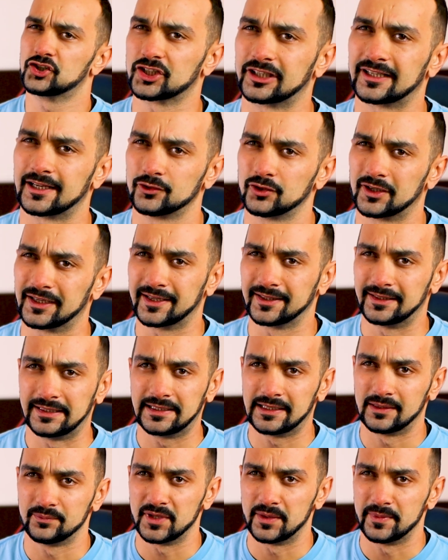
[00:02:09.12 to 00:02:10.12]
ci saranno anche dei
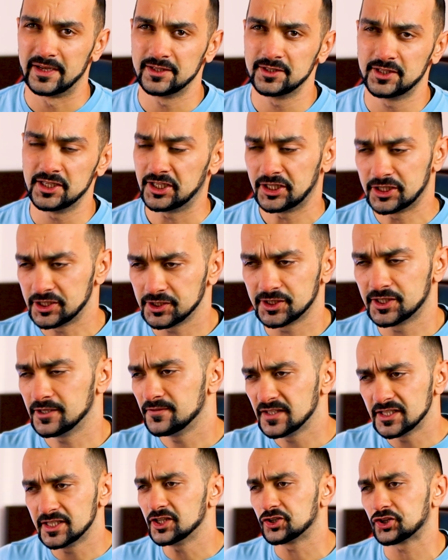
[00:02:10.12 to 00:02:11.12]
cambiamenti, chi, chi
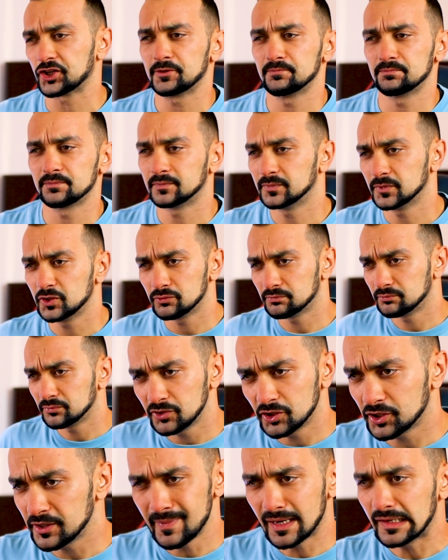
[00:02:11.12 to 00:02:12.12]
vi dice no,
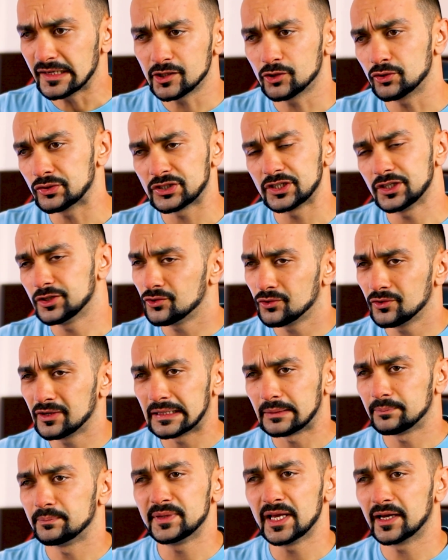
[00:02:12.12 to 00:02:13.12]
rimani così, non
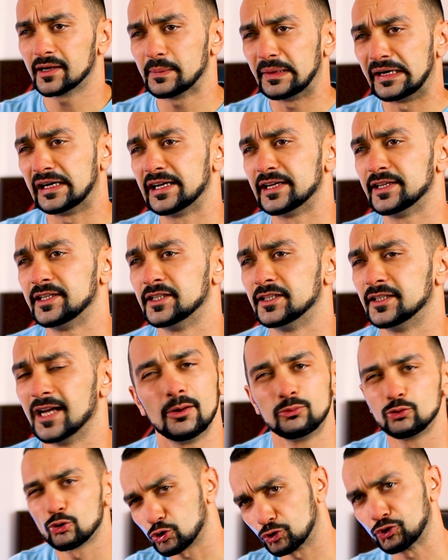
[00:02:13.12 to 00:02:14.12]
cambiare mai, è
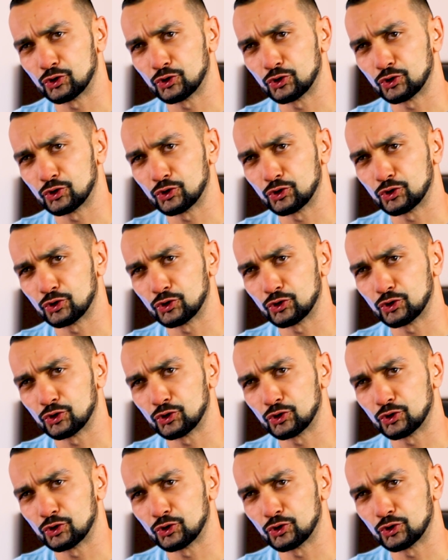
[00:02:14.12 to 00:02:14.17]
uno